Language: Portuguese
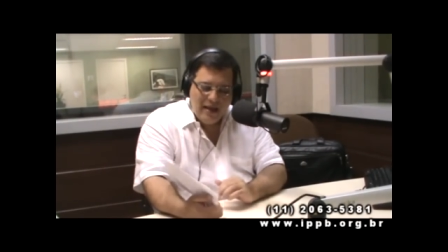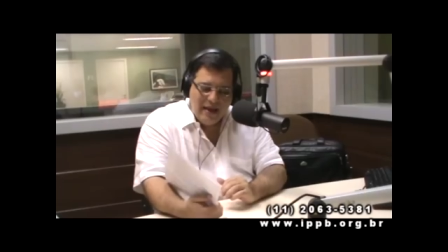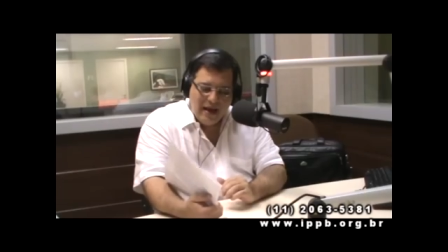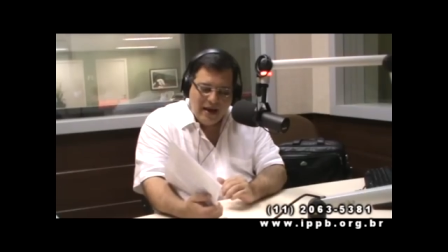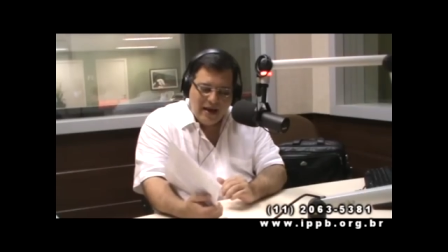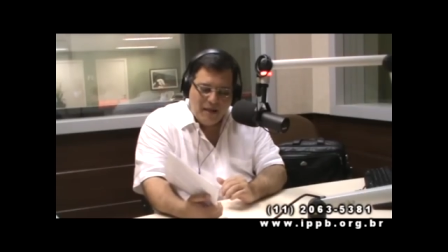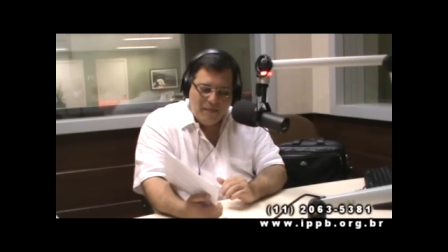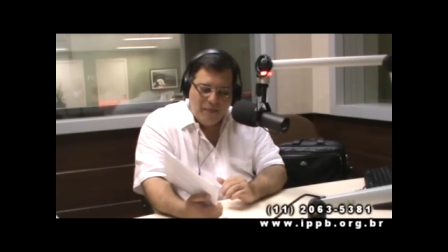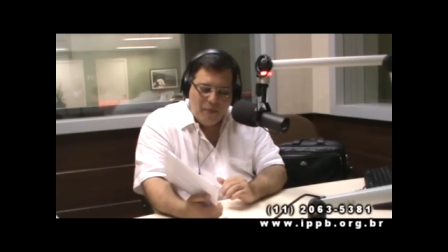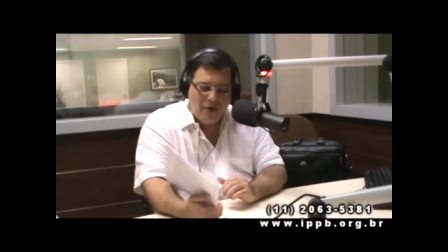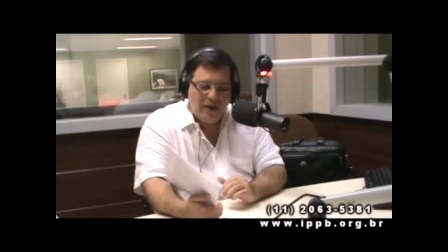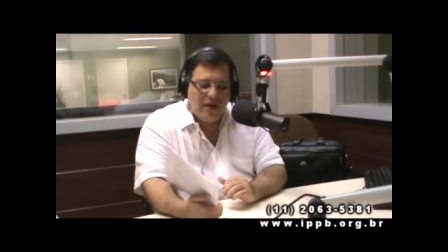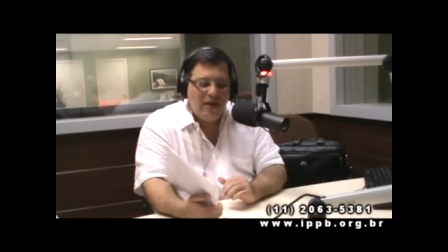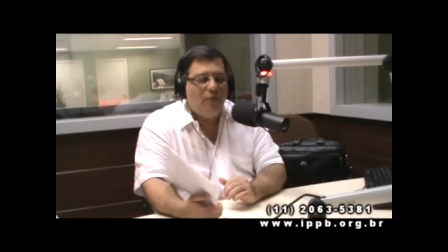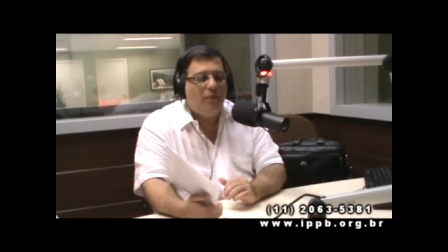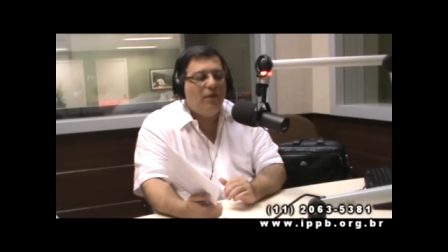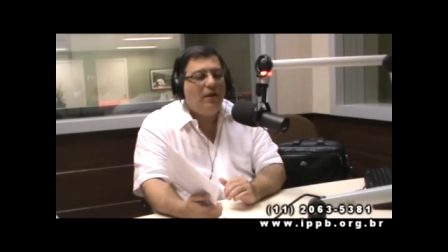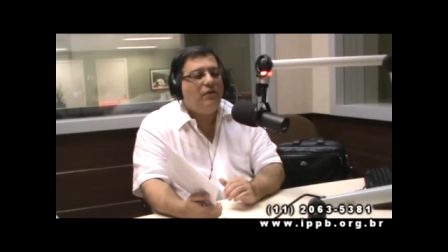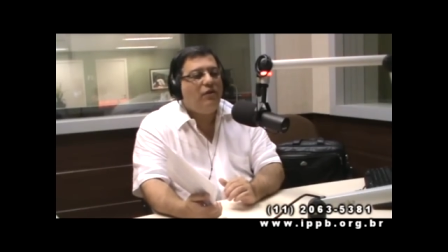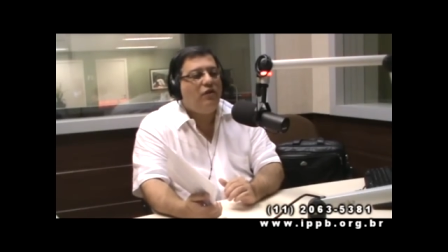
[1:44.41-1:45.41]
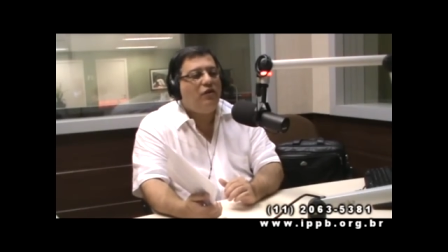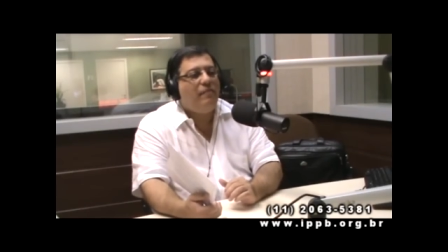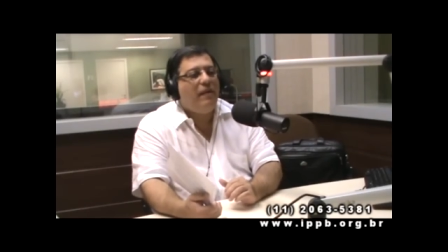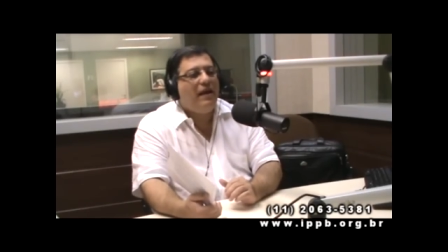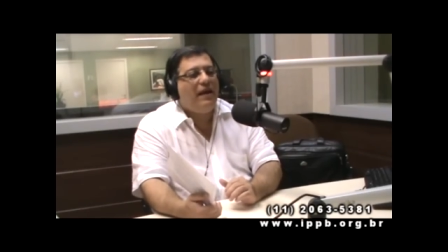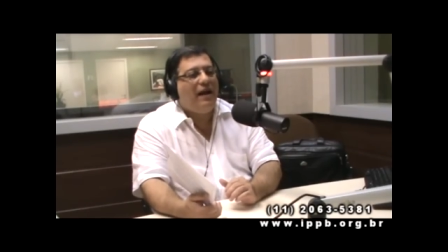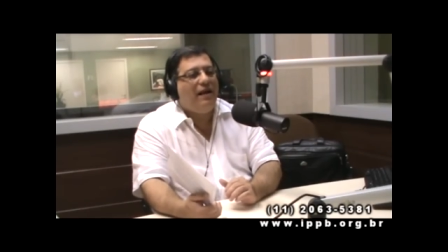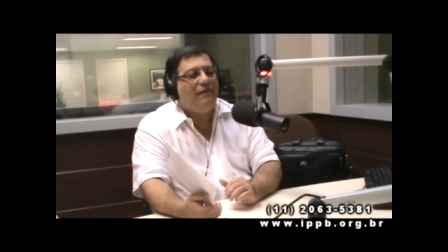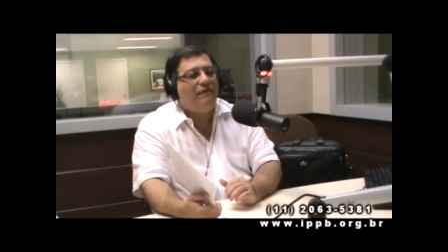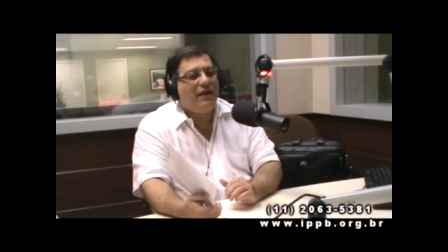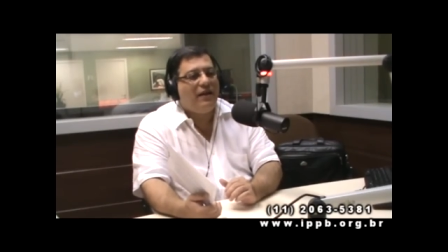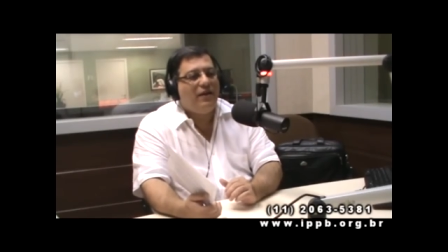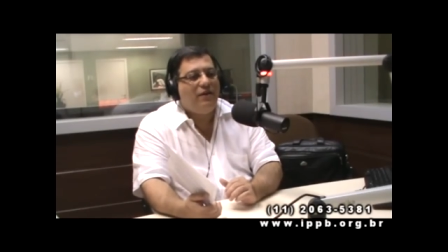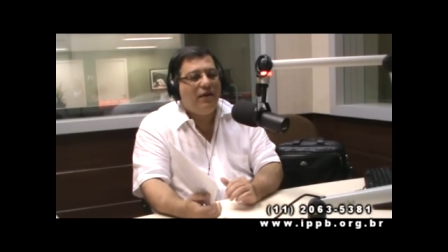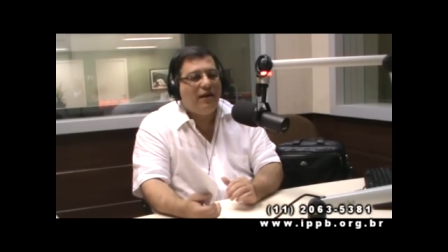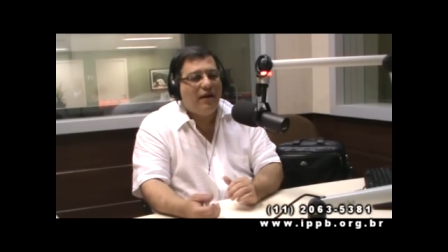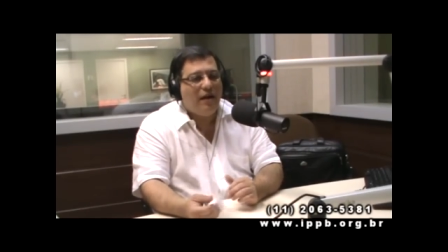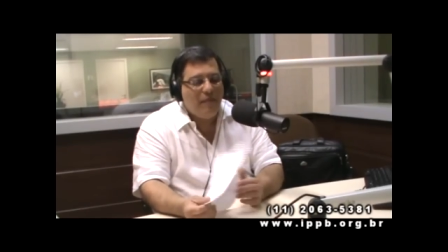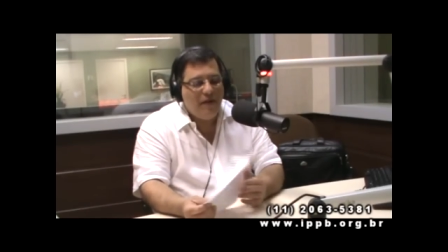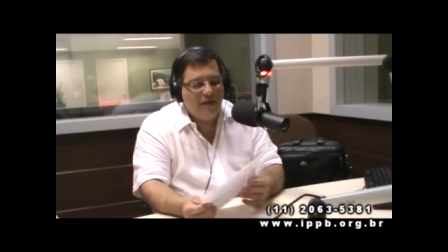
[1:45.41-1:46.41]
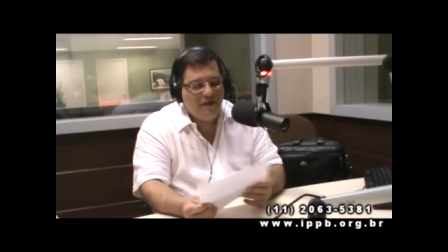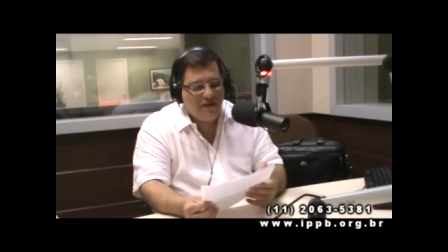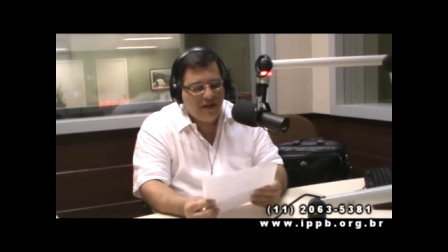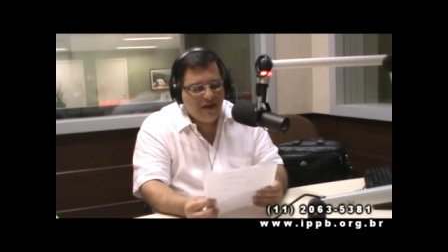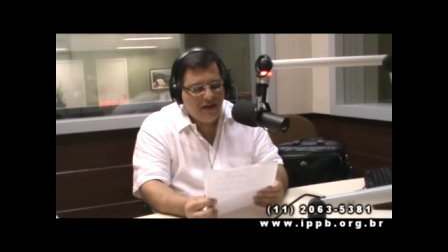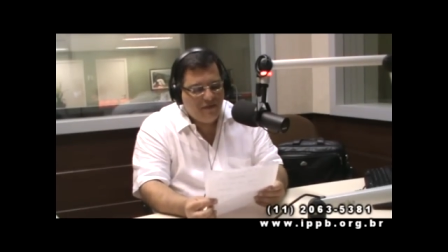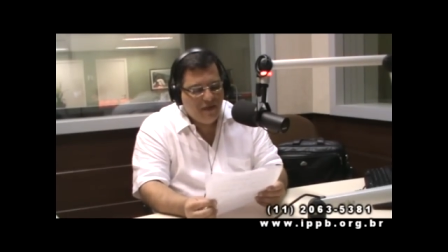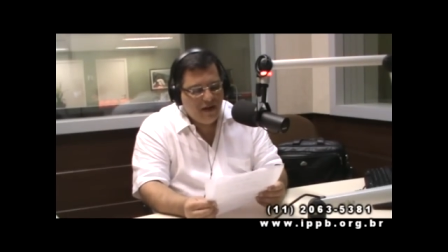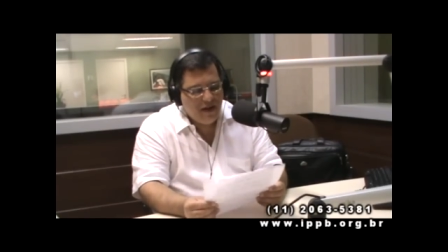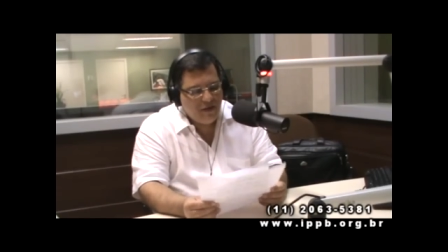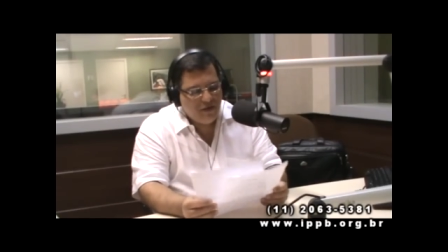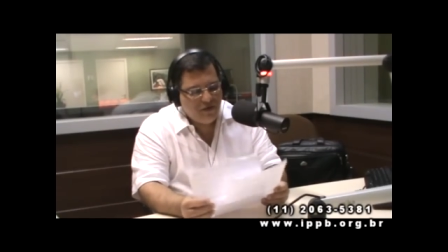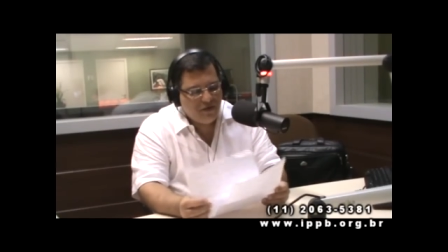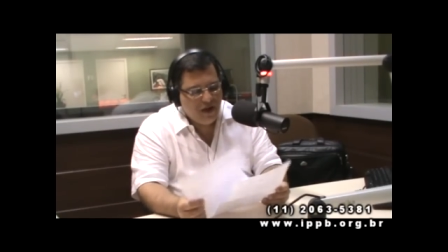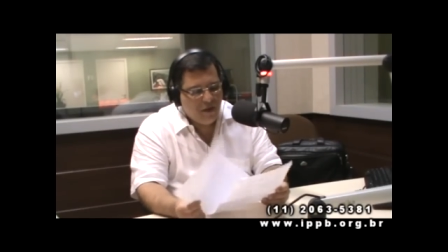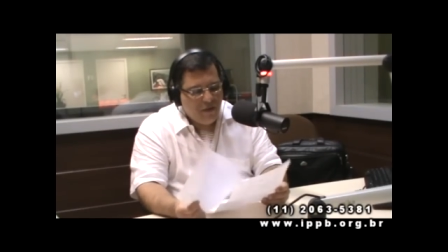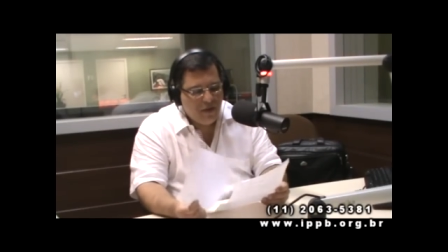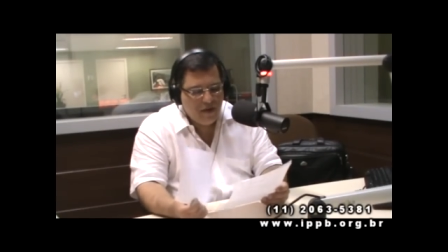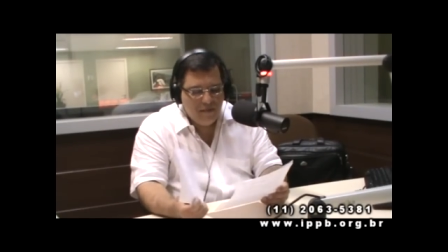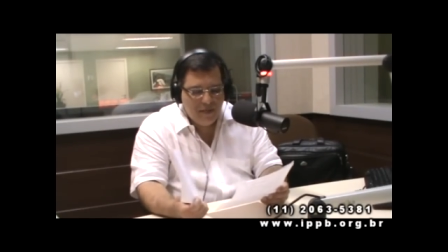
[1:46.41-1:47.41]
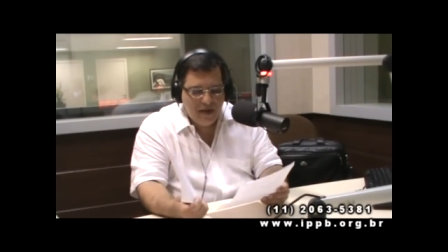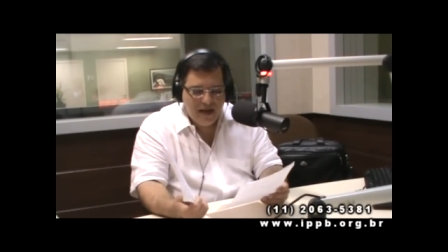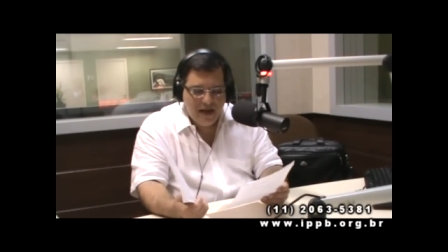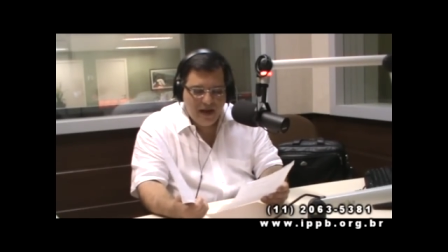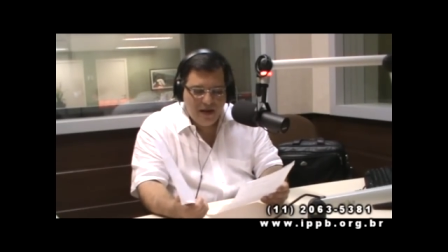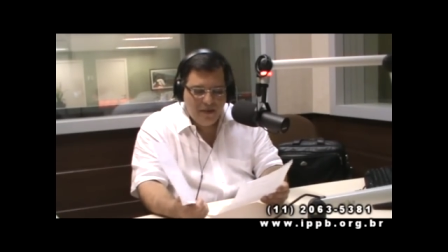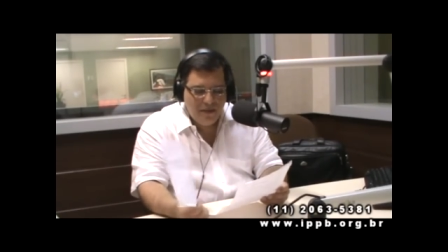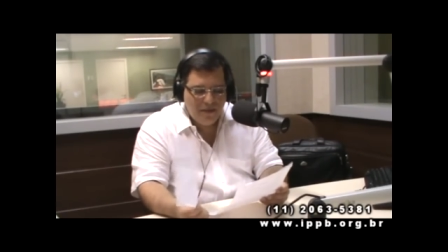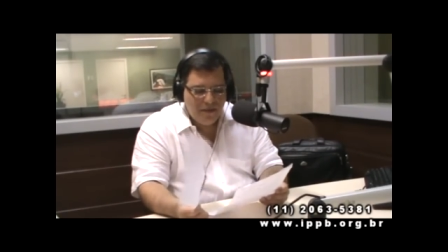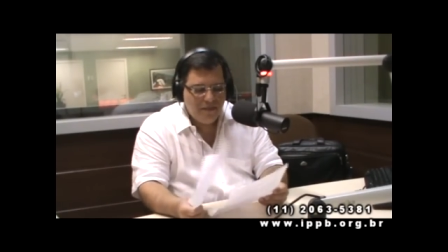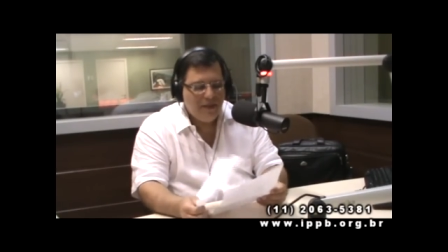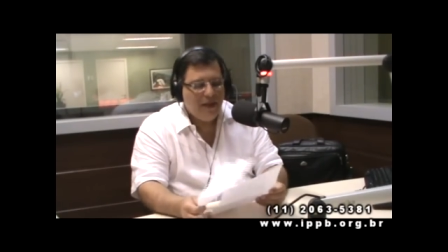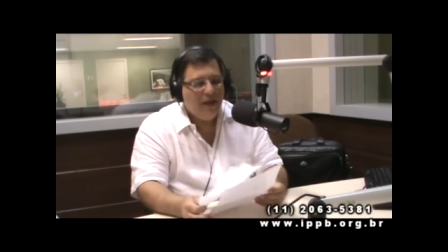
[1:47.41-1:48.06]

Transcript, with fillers: E acabou que enquanto eu esperava aqui, eu acabei escrevendo já o embrião